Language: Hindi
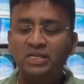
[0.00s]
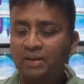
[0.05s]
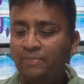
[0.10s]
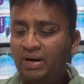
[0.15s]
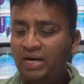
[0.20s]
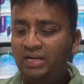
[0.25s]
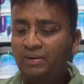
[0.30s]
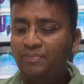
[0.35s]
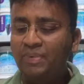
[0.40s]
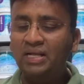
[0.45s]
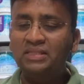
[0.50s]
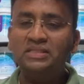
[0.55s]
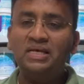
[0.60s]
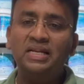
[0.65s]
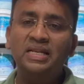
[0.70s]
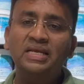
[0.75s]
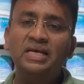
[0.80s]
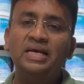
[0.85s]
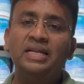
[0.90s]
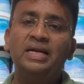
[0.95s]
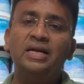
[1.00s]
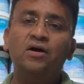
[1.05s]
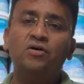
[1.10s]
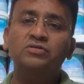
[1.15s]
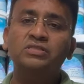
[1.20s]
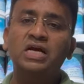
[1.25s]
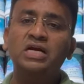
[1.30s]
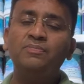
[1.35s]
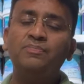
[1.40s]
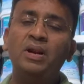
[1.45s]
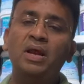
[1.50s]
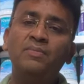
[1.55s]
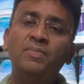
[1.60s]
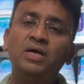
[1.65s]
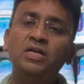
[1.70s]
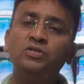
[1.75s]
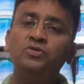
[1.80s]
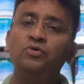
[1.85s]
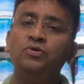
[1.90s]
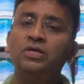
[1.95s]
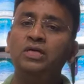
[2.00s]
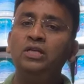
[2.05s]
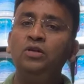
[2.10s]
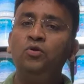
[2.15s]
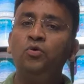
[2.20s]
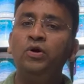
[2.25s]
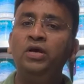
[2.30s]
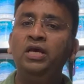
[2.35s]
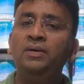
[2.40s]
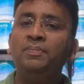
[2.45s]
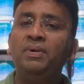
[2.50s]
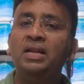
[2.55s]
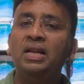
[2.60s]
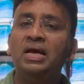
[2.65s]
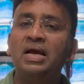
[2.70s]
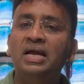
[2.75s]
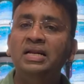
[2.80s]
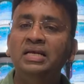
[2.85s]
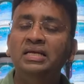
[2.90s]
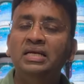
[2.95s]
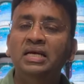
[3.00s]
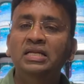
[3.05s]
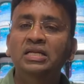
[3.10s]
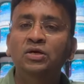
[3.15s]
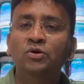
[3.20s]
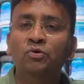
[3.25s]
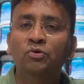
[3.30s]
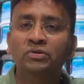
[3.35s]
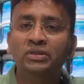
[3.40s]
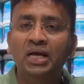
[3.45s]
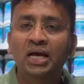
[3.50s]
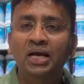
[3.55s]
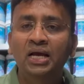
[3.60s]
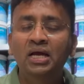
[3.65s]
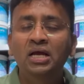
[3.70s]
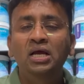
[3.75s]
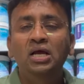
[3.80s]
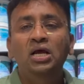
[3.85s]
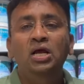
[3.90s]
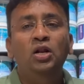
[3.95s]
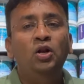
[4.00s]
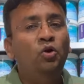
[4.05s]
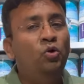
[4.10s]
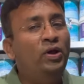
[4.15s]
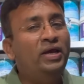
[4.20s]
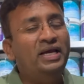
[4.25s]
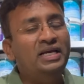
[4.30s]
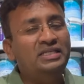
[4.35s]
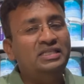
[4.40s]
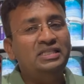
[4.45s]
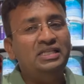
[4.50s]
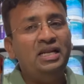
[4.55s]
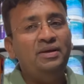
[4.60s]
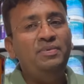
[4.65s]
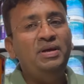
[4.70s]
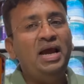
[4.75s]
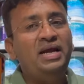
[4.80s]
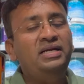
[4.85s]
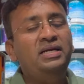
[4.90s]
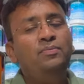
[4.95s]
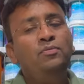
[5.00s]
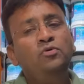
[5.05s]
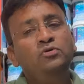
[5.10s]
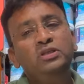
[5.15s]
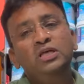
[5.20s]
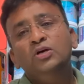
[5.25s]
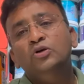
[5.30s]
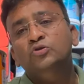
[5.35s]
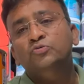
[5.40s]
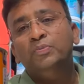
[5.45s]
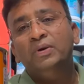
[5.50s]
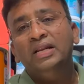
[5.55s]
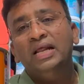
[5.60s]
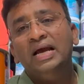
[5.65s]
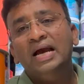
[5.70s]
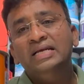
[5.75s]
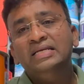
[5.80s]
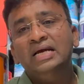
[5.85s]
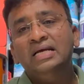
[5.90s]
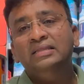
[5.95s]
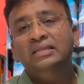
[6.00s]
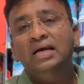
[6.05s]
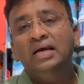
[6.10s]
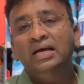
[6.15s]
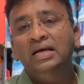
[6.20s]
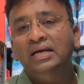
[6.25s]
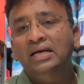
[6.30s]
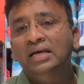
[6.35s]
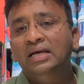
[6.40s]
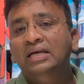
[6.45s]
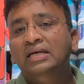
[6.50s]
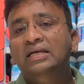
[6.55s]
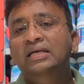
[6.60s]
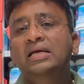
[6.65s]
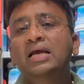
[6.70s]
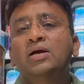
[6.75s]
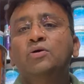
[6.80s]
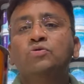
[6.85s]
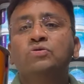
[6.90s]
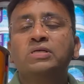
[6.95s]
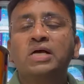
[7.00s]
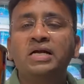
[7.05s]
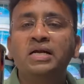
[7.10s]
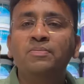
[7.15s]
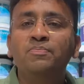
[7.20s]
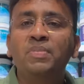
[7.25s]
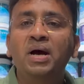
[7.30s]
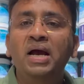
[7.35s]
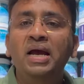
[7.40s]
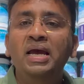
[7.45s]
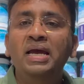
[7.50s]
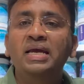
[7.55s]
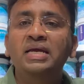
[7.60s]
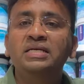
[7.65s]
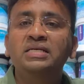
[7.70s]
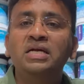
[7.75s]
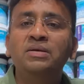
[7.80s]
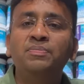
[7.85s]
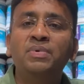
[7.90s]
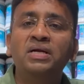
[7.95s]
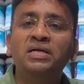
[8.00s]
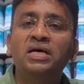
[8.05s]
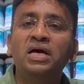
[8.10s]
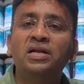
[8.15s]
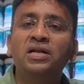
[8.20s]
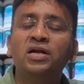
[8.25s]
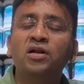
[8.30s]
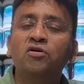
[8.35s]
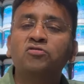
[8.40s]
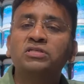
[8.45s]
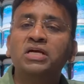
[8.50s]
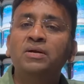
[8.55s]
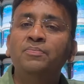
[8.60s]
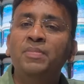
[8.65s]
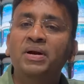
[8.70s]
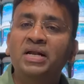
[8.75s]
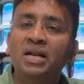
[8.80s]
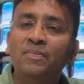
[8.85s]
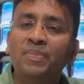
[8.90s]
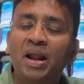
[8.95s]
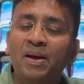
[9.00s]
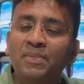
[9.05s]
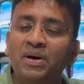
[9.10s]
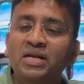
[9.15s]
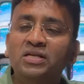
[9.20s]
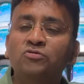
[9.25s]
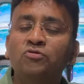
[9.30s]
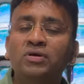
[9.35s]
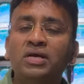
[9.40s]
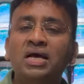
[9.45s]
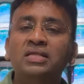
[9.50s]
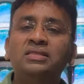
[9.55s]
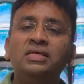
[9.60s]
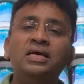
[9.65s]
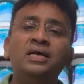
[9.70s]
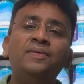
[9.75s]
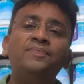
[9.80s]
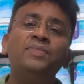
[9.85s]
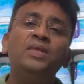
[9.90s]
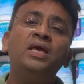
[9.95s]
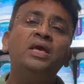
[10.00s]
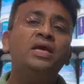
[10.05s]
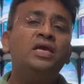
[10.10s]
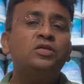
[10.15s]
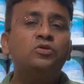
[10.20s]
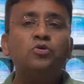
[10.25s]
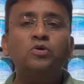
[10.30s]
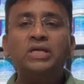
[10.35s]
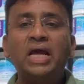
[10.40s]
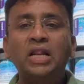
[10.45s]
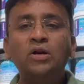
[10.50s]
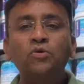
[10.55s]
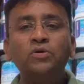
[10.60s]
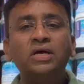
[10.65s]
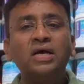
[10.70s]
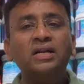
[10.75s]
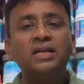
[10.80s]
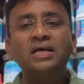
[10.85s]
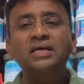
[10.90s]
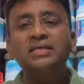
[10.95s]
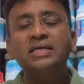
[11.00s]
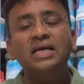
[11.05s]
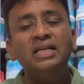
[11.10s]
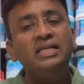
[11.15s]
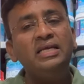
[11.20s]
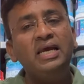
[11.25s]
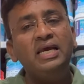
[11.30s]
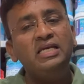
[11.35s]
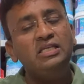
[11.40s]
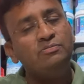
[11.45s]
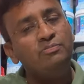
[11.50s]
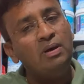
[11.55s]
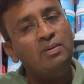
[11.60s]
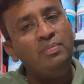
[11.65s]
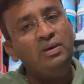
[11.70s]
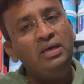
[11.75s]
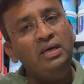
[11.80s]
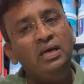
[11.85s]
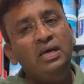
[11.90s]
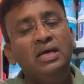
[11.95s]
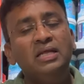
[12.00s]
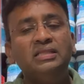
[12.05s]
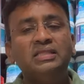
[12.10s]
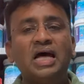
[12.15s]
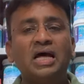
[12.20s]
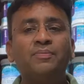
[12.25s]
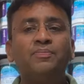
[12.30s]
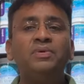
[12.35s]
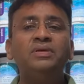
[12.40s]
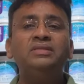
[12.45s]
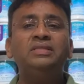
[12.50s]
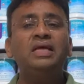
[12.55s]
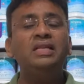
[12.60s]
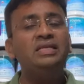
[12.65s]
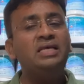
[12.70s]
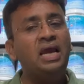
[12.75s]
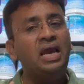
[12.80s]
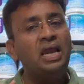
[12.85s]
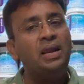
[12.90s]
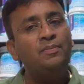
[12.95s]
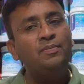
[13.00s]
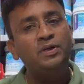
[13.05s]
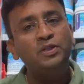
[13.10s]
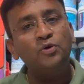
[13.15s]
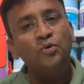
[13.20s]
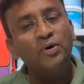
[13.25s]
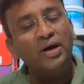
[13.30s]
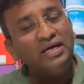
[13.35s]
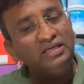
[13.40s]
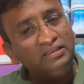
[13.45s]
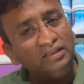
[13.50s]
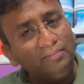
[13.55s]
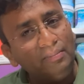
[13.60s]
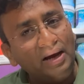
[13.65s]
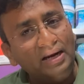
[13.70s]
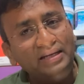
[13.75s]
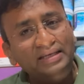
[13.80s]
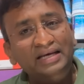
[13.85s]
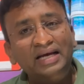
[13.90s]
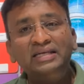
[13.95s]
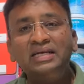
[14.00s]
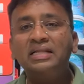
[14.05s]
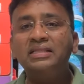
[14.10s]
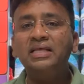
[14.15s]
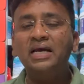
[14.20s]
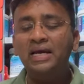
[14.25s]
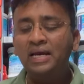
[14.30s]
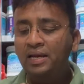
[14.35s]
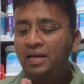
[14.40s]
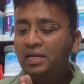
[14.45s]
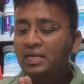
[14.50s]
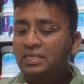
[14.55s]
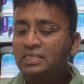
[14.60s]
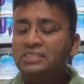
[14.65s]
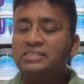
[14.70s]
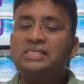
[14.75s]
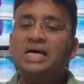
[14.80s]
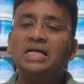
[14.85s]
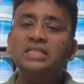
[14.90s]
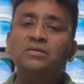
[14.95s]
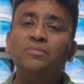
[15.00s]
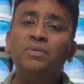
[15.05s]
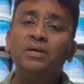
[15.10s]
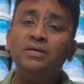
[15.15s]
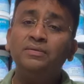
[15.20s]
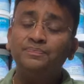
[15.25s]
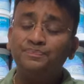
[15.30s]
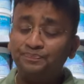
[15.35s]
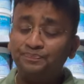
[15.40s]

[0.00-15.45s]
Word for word: के बारे में बात करेंगे रेड ऑक्साइड जो कि लोहे पे लगाने के लिए होता है लोहे के जितने भी आइटम होते हैं उस पर लगाया जाता है ये उसका डिब्बा है एशियन पेंट का रेड ऑक्साइड मेटल प्राइमर इसको कहते हैं इसको डायलूट करने के लिए इसमें भी तारपिन तेल या एम का इस्तेमाल किया जाता है साथ में